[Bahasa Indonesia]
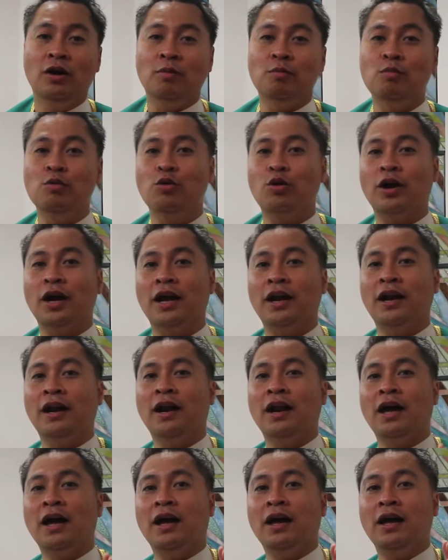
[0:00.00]

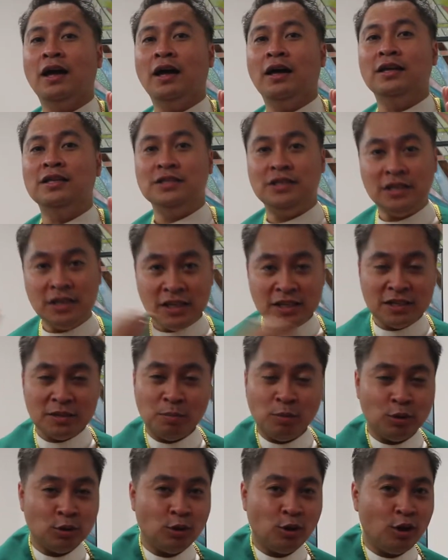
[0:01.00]
bukanlah jenis
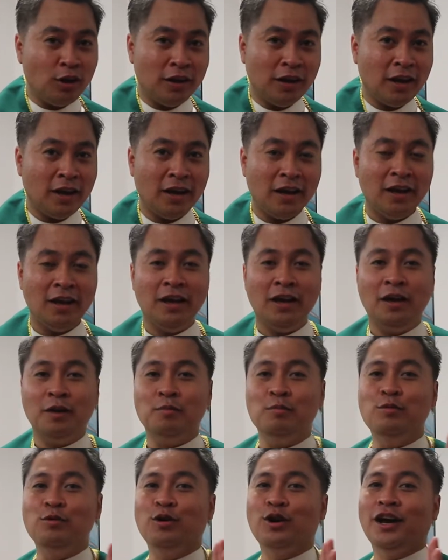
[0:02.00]
botolnya,
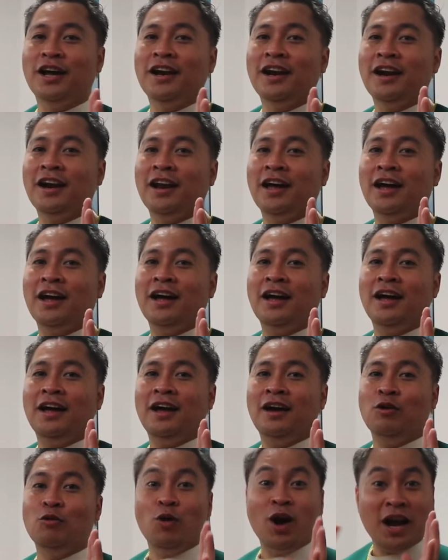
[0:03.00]
bukanlah
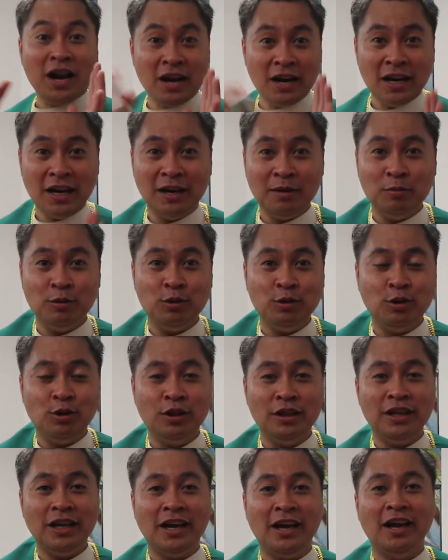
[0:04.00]
warna
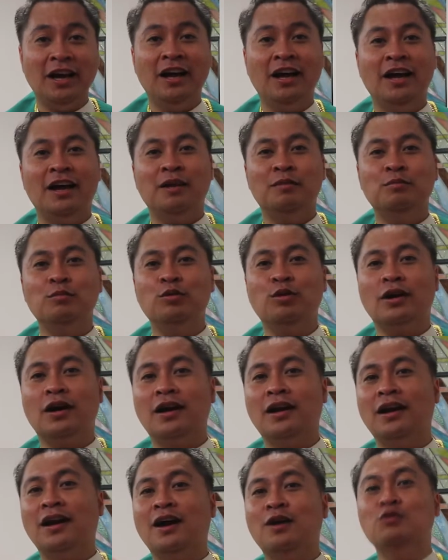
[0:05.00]
botolnya,
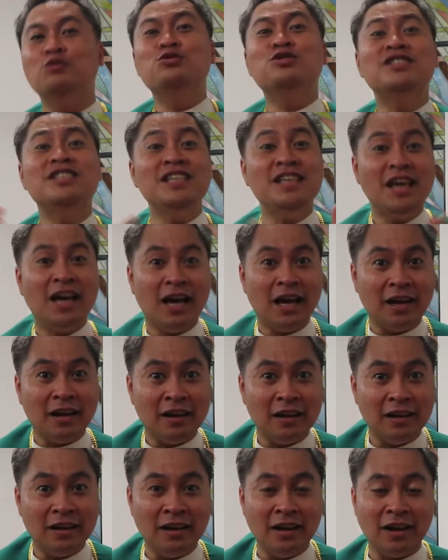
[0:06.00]
bukanlah usia
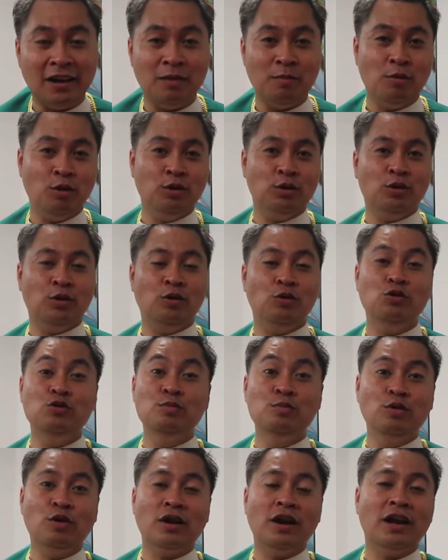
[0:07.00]
dari botol,
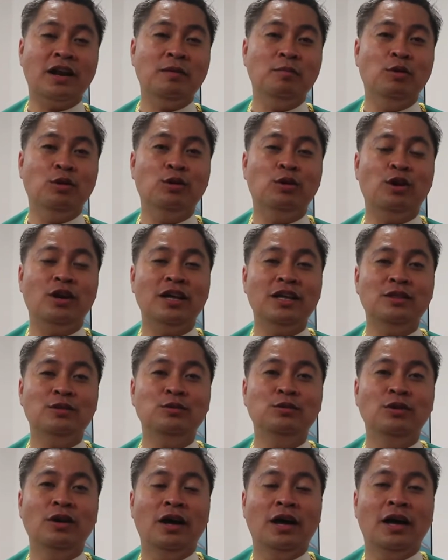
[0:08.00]
umur dari botol
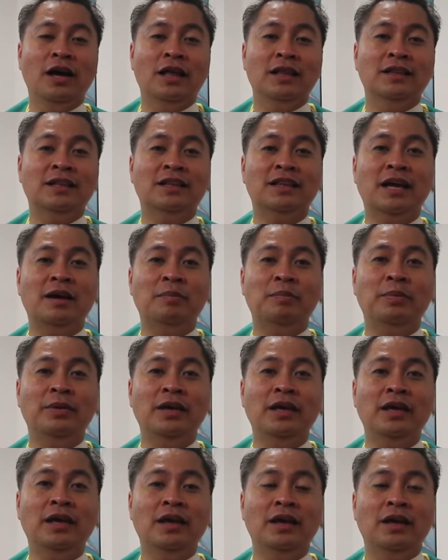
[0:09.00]
itu,
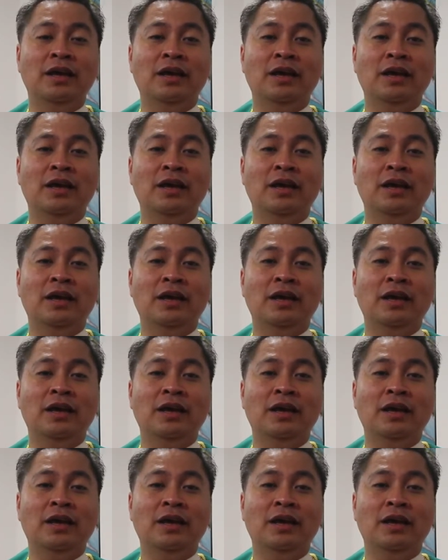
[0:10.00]
tetapi